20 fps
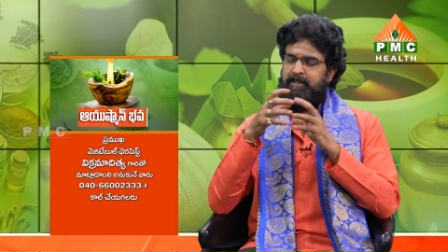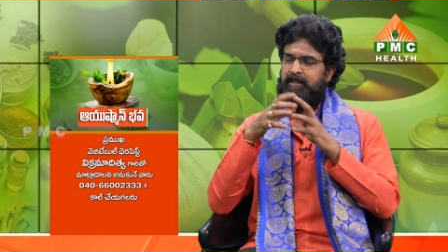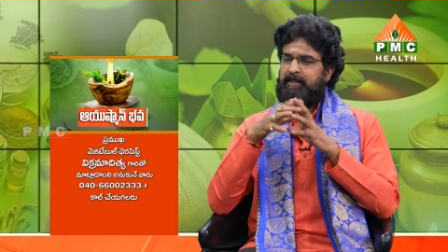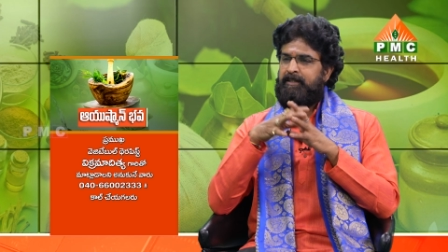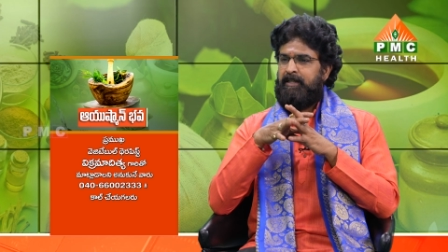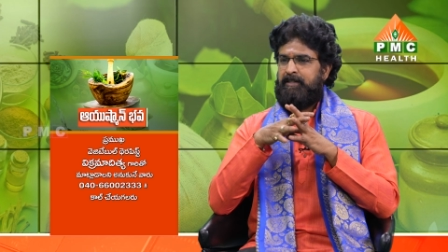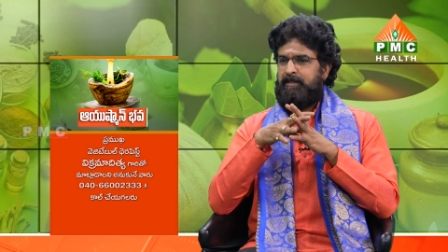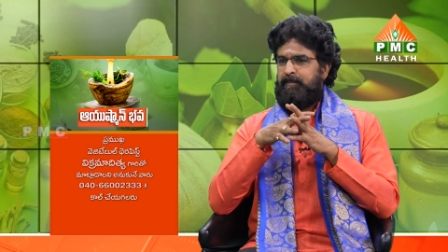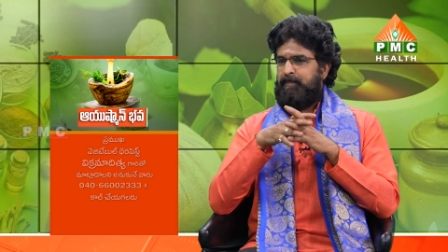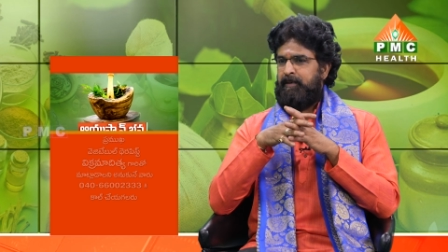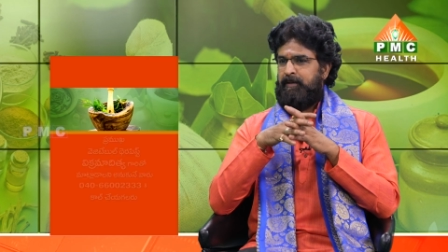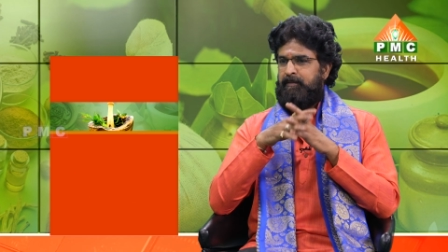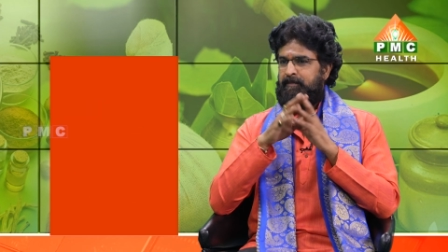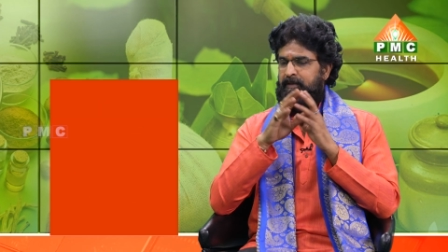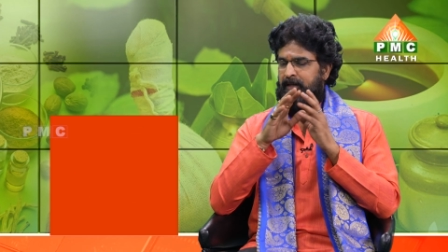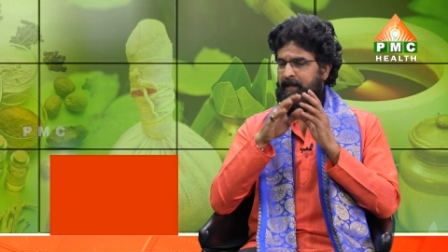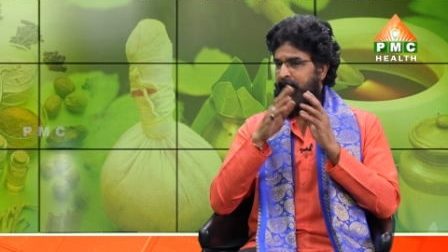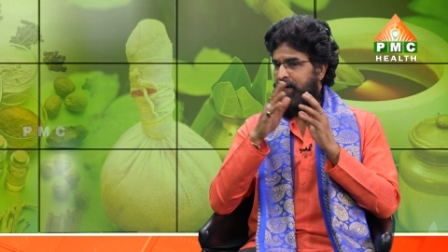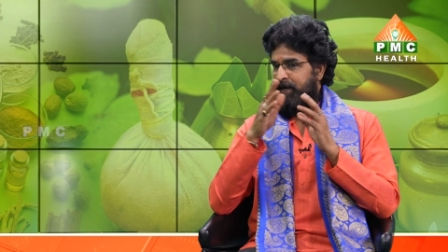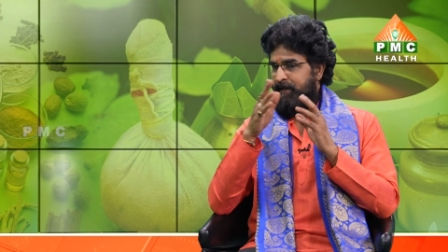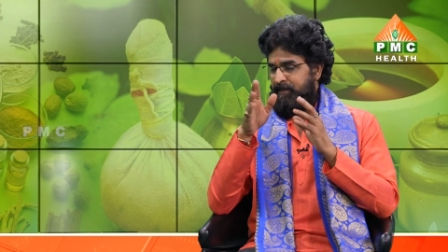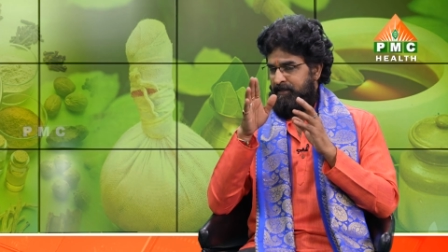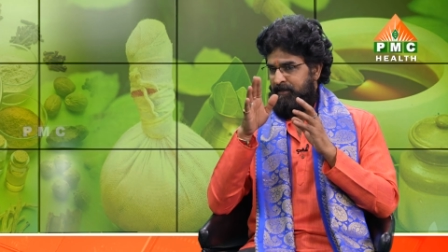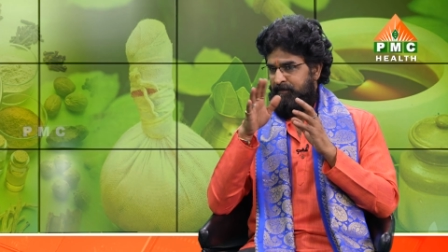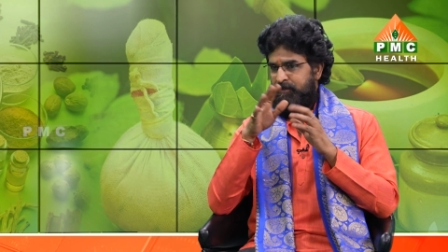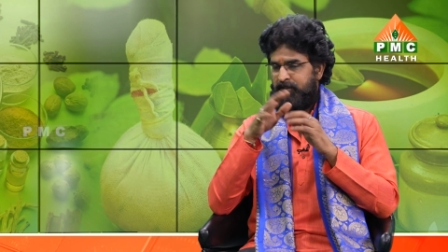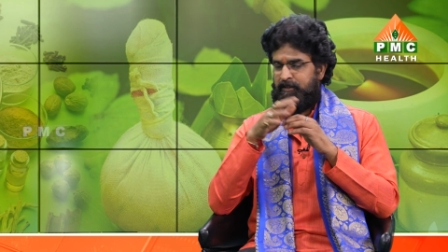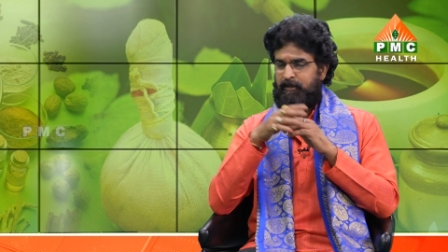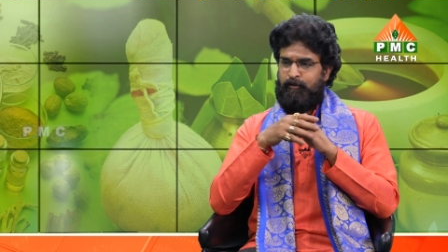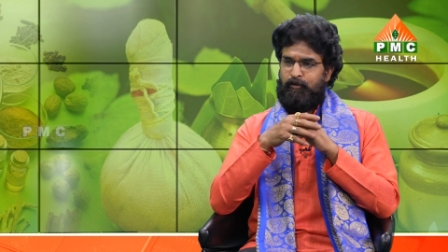చిట్కా చెప్పారు ఇలాంటి
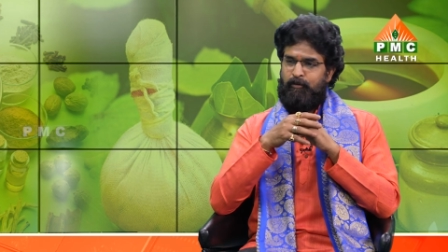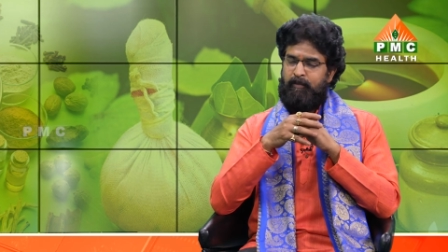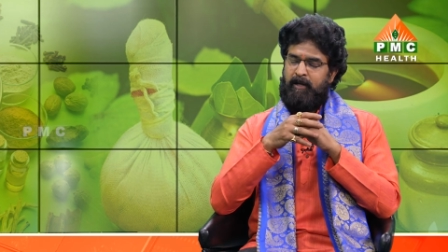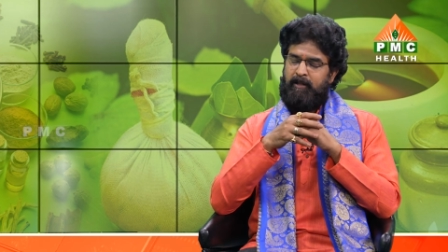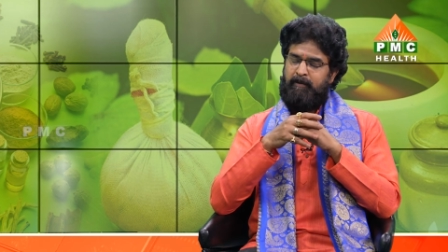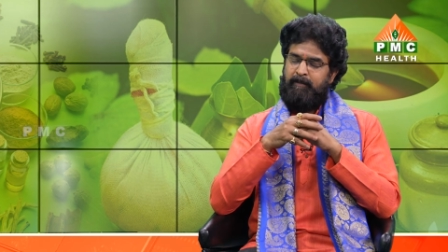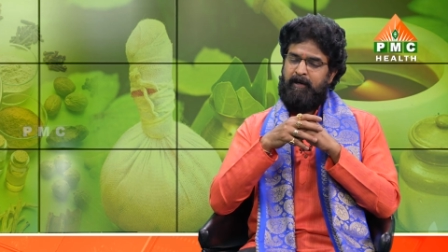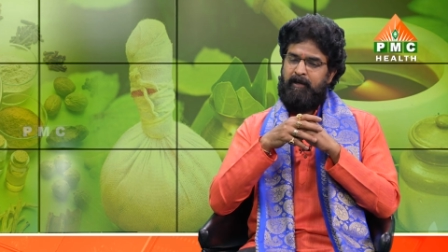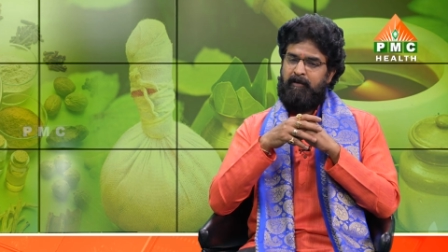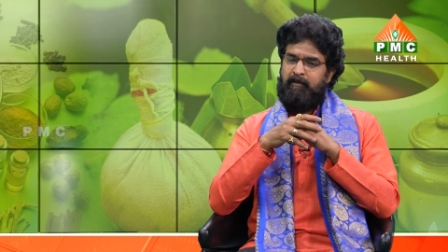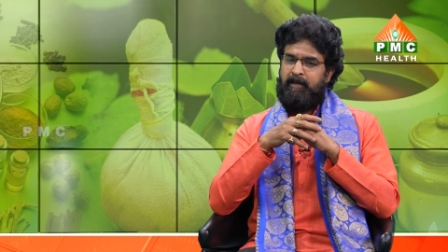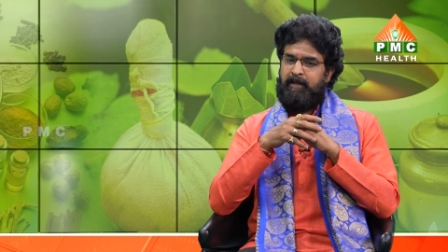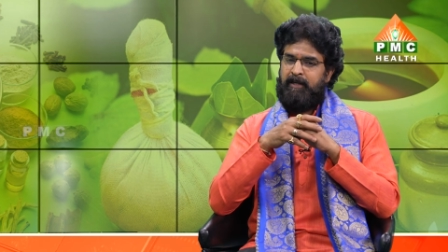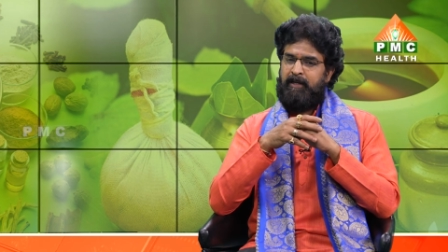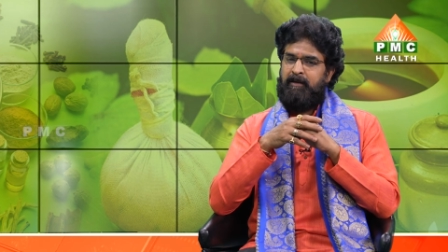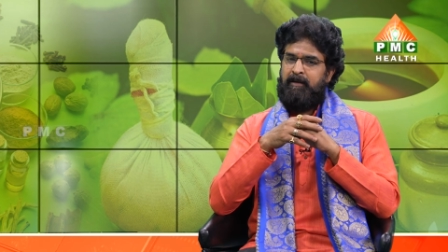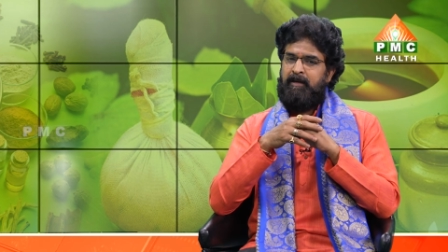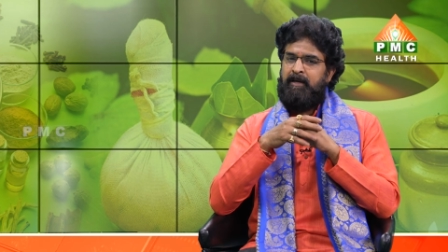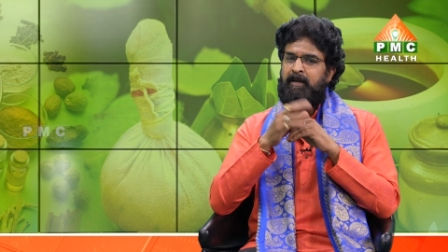సమస్యలతో బాధపడే వారికి